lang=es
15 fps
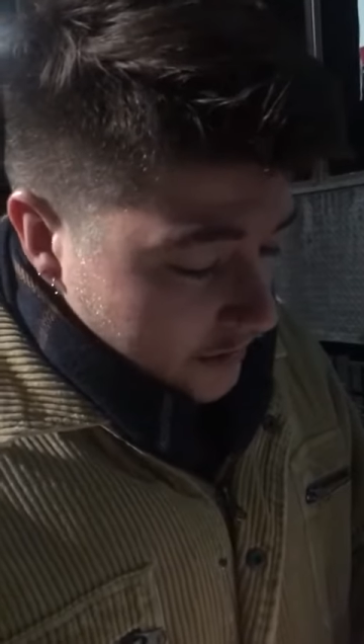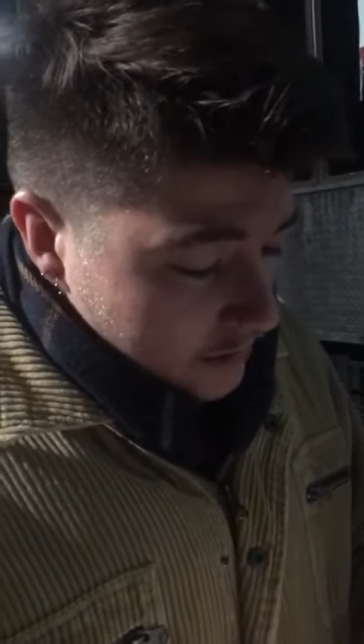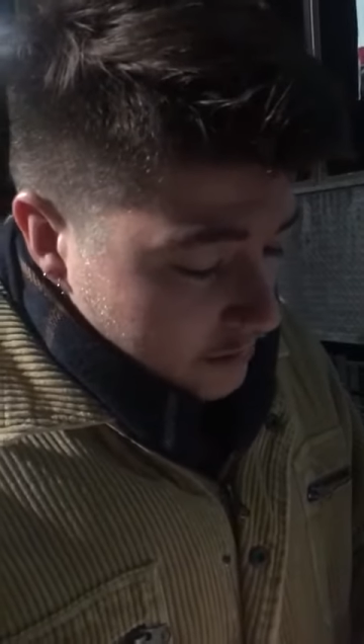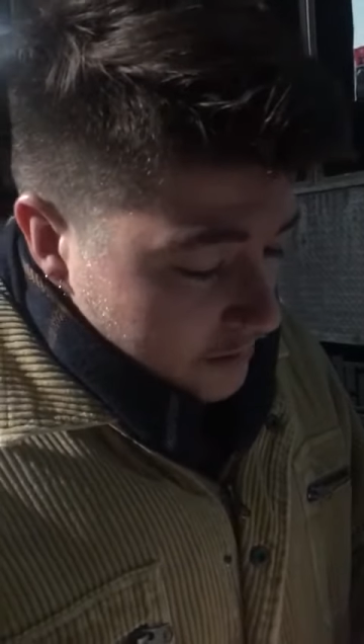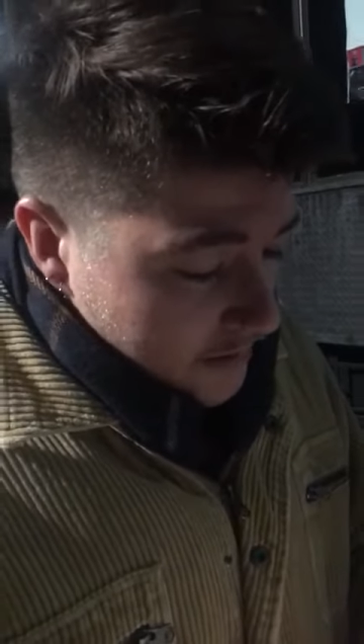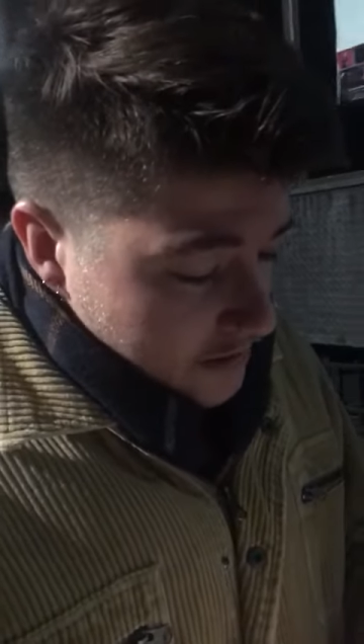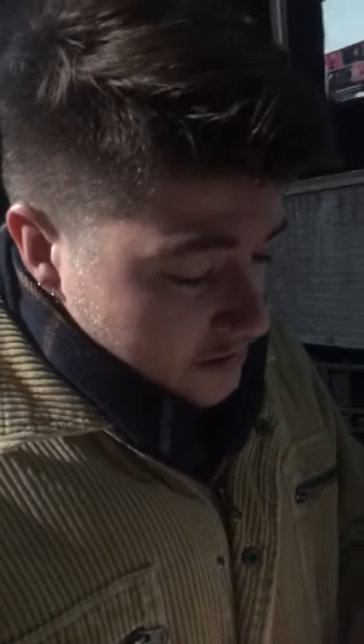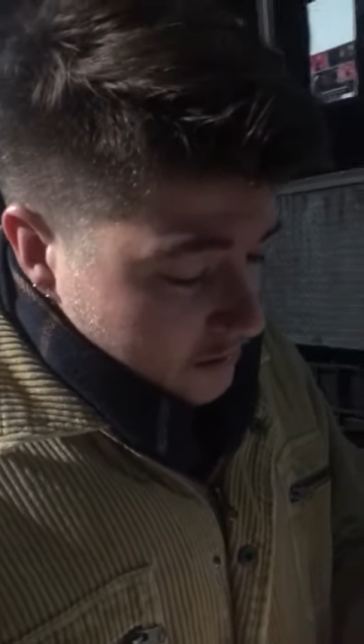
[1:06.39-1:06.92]

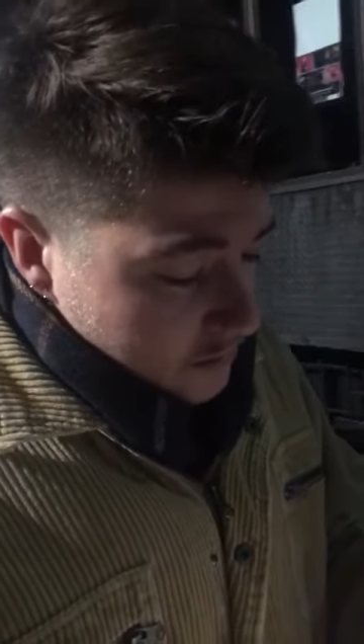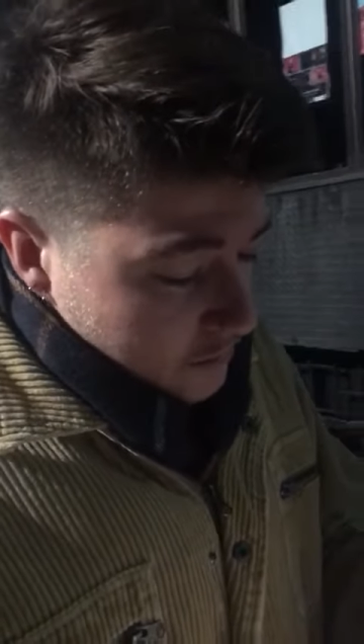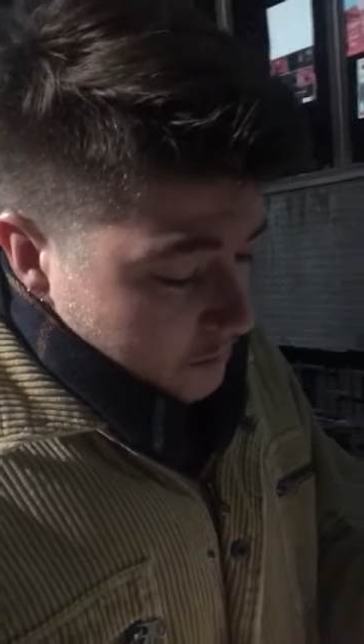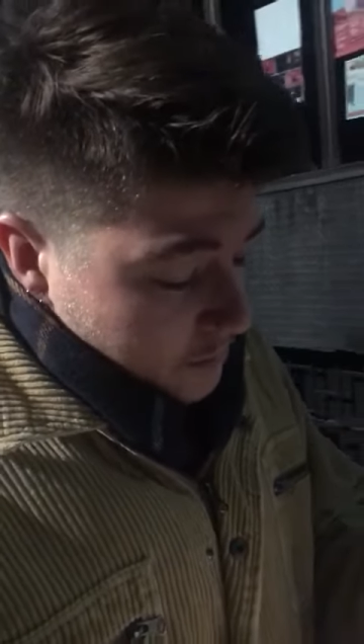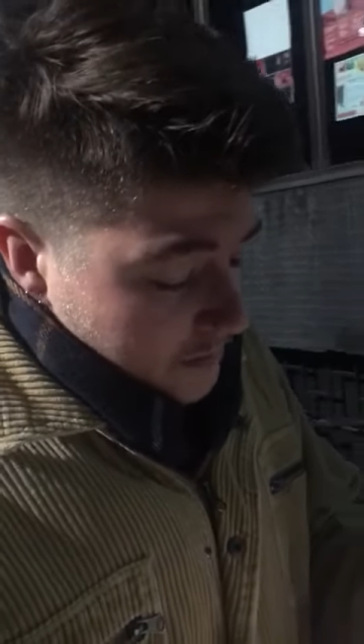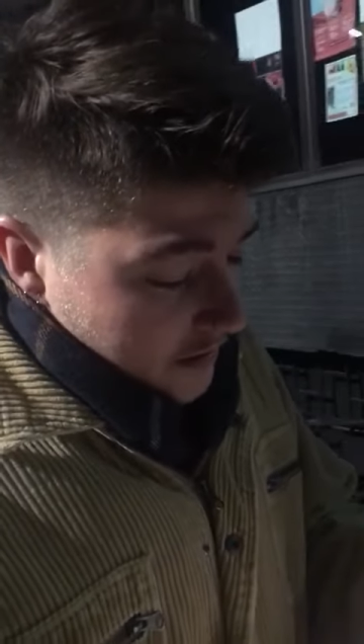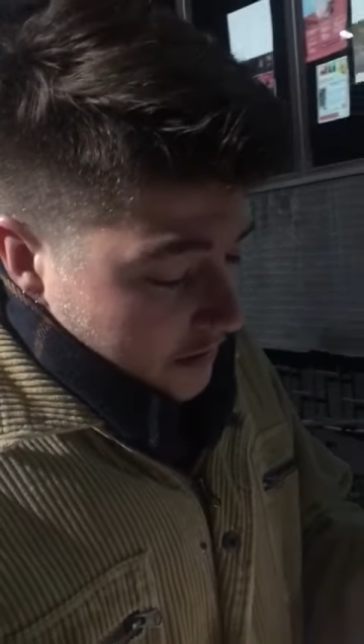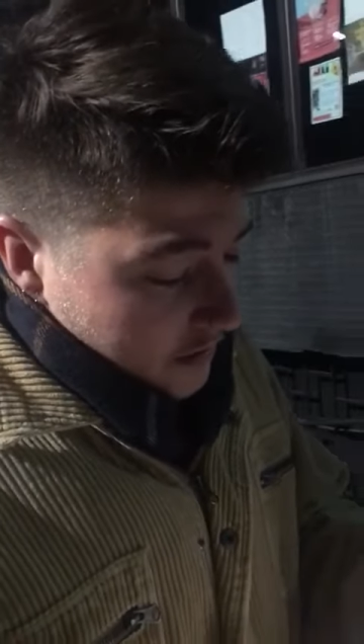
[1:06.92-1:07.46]
nubes son un
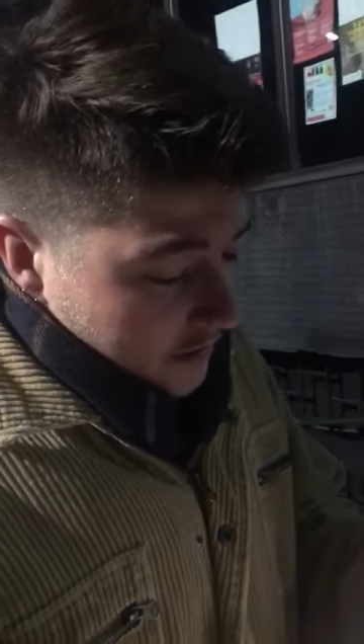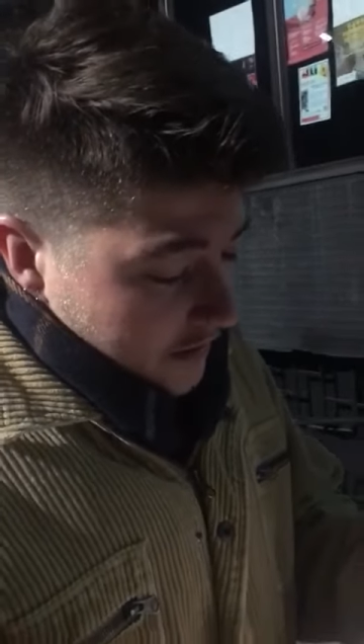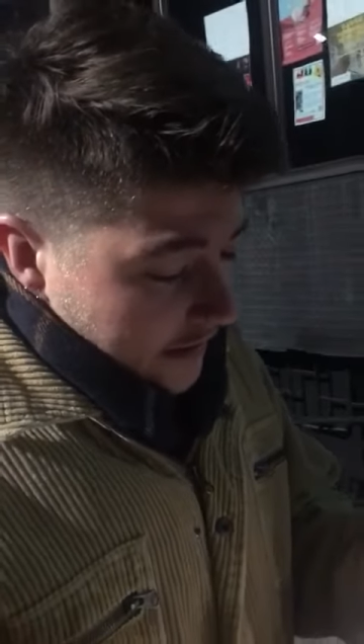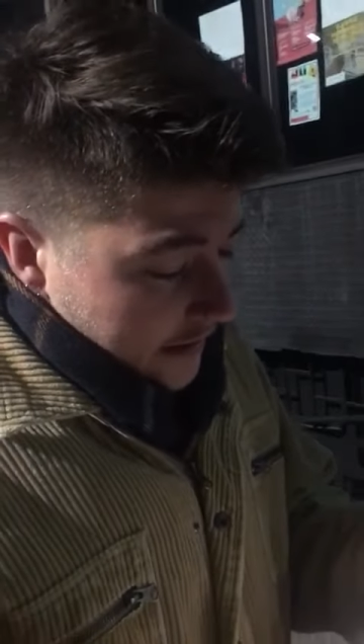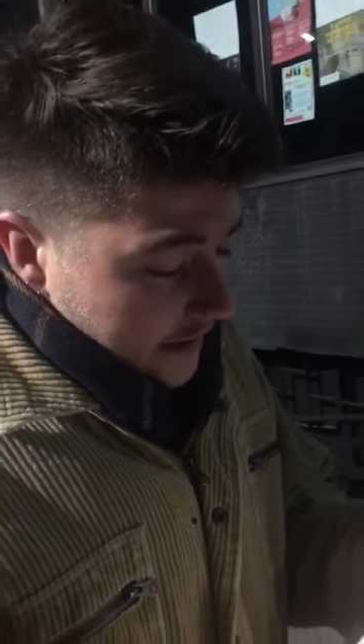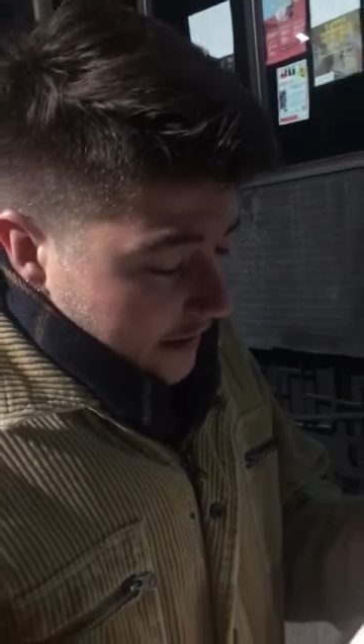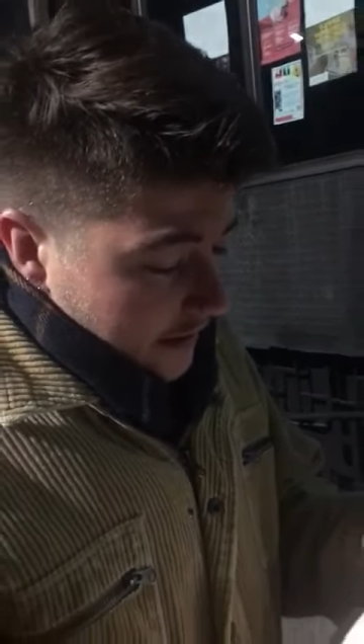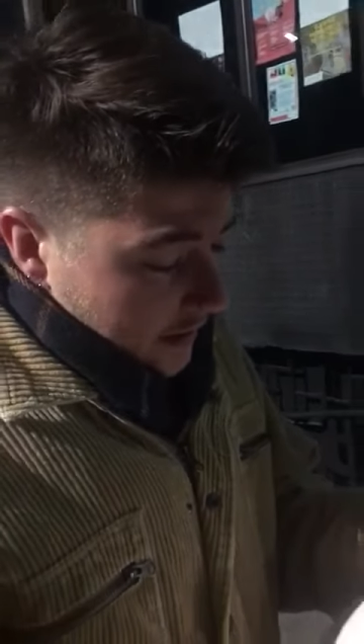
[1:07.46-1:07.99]
puñado de
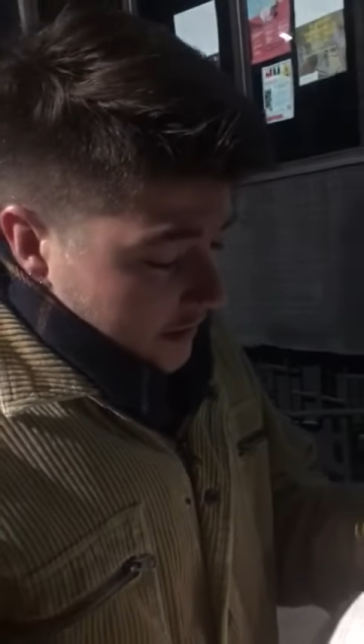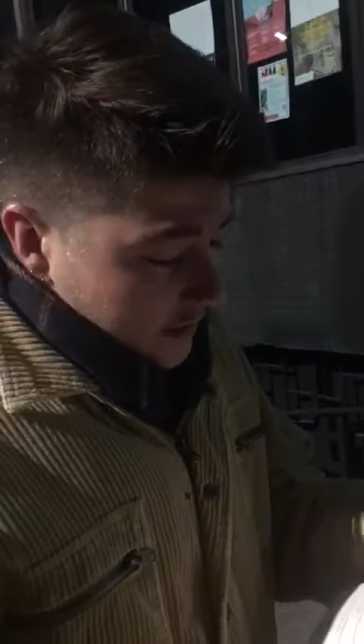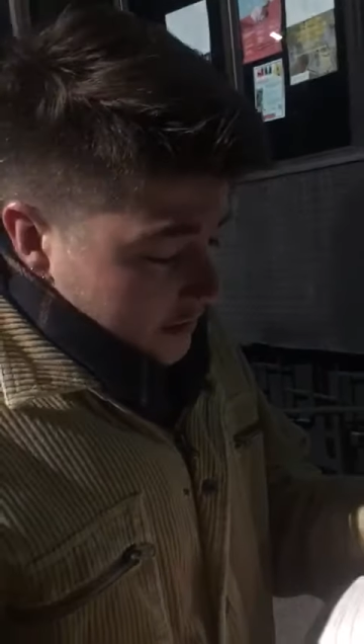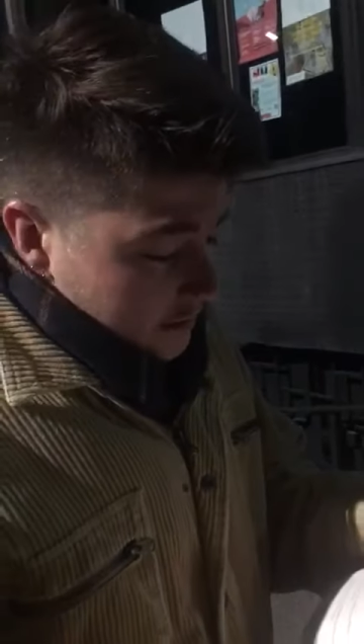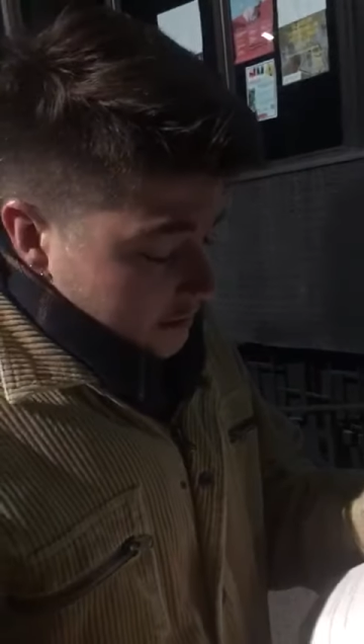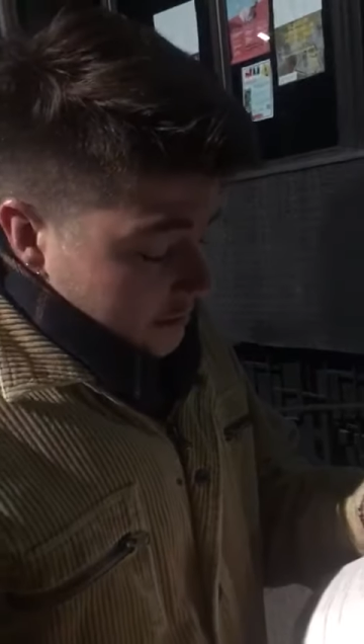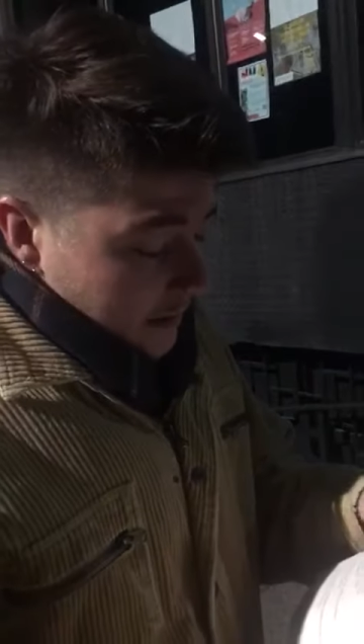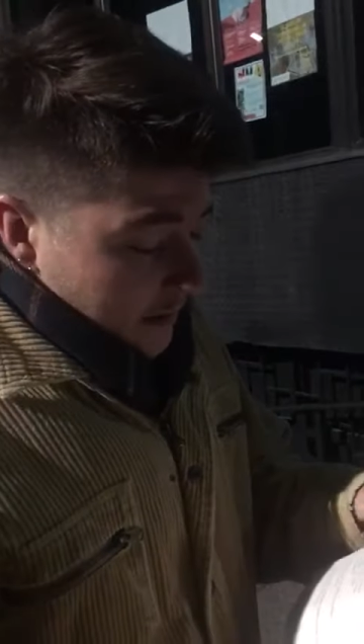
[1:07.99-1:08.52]
islas,
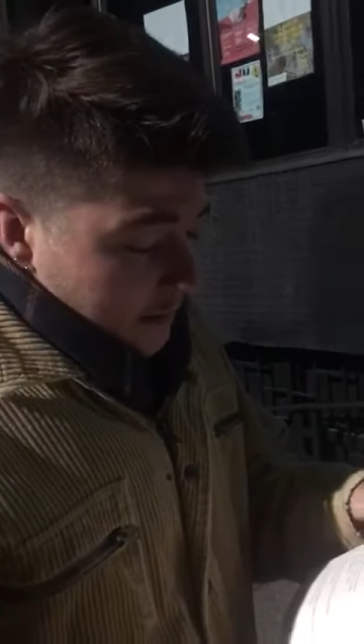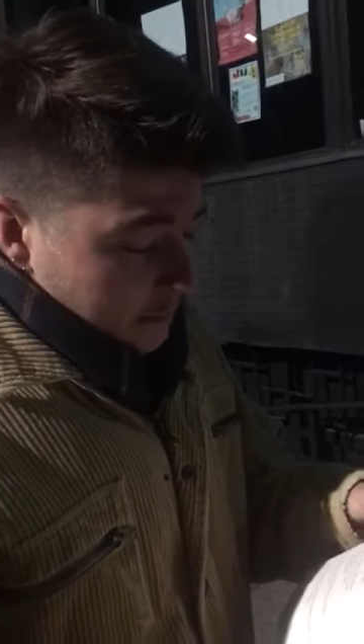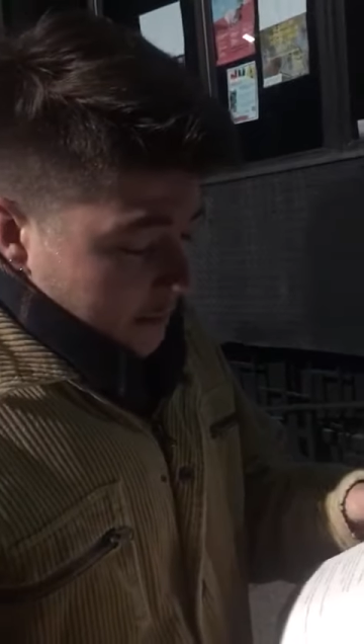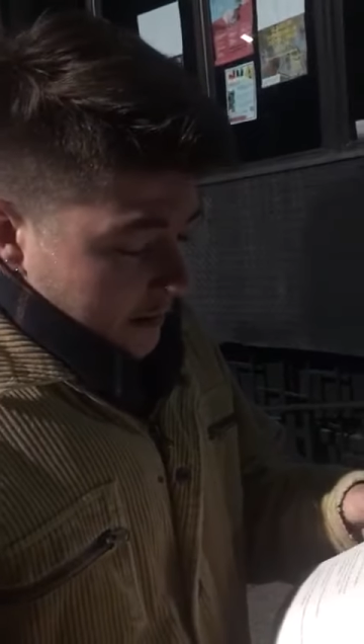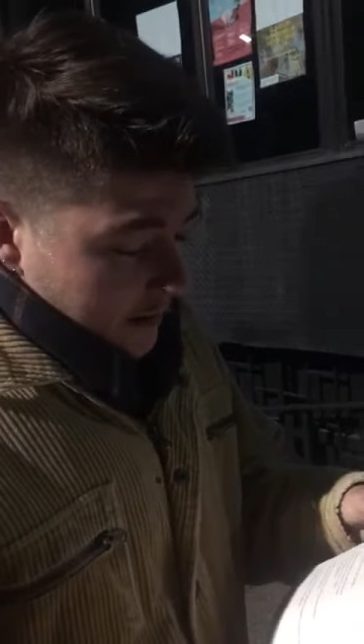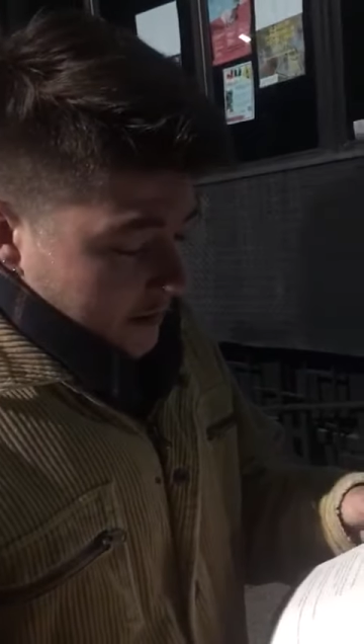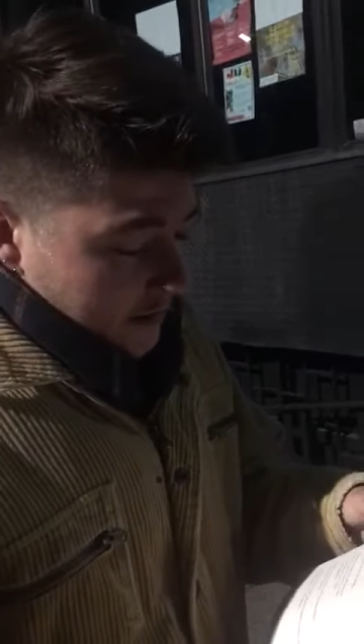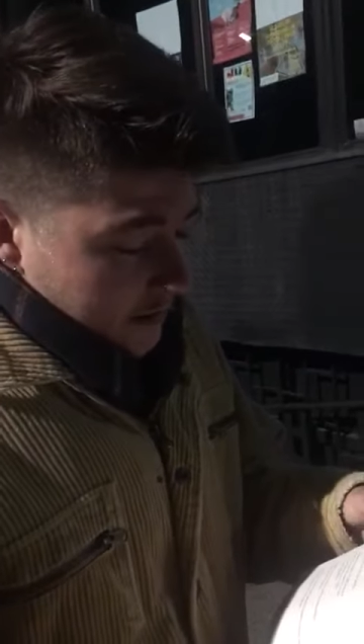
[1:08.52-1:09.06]
ver
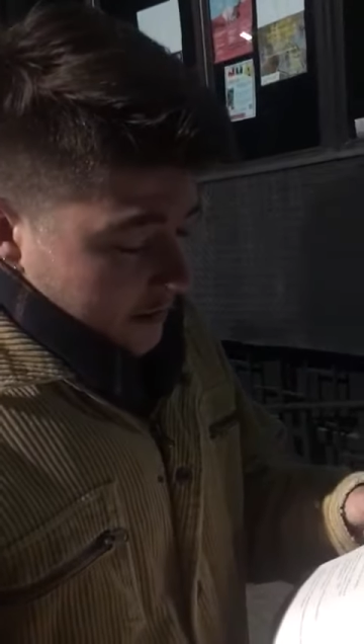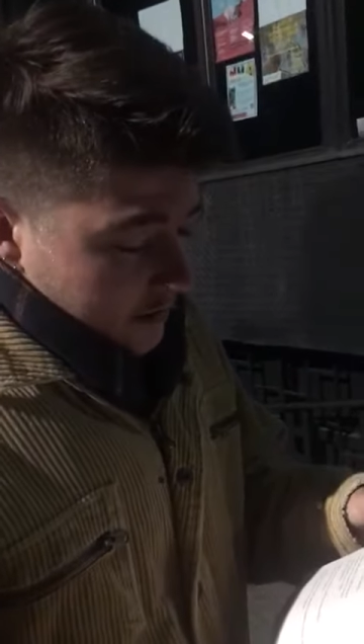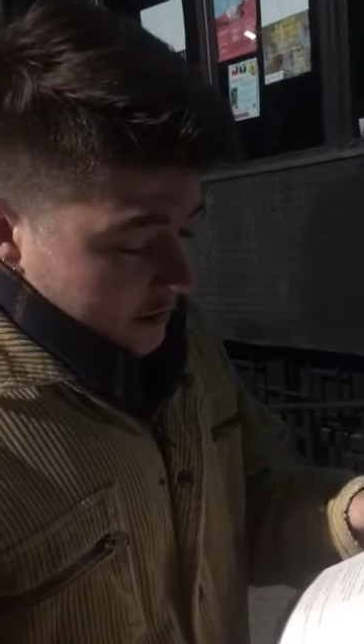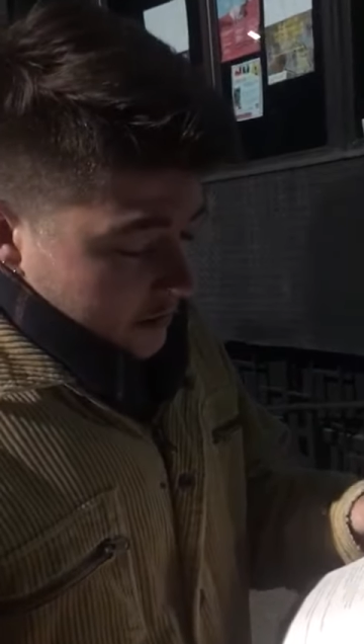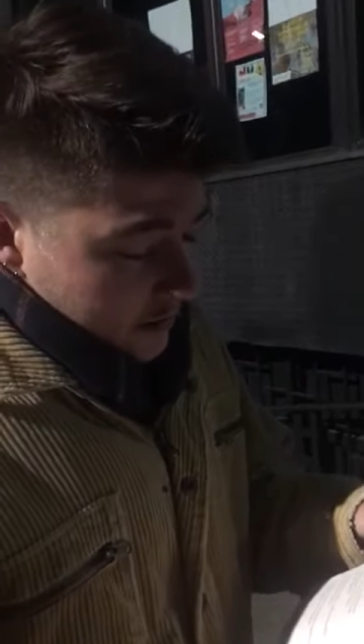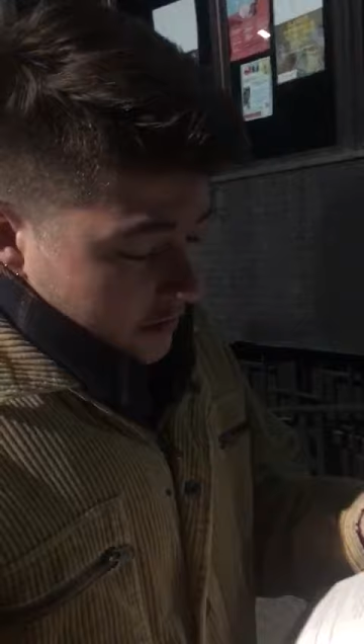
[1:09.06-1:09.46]
para querer,